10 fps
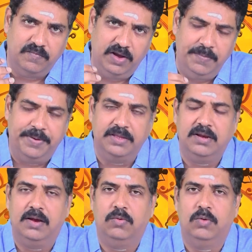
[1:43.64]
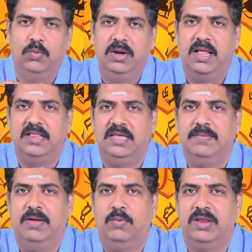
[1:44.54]
வெளிப்படுத்தினா கூட உள்ளே
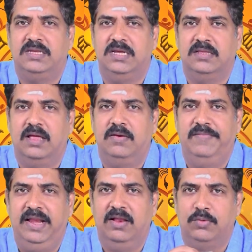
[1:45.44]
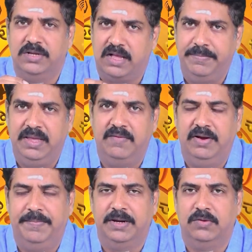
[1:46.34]
அதிகமாக உணர்ச்சி இருந்தாலும் வெளியில் கொஞ்சம் கம்மியாக
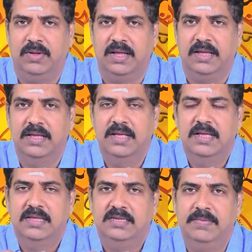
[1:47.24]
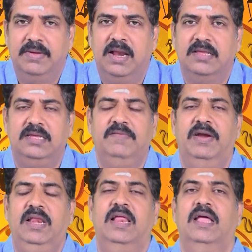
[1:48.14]
வெளிப்படுத்துவாங்க சிம்மராசி
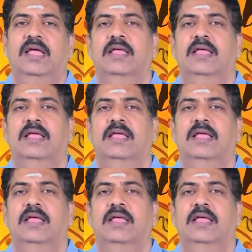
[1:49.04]
வெளியில்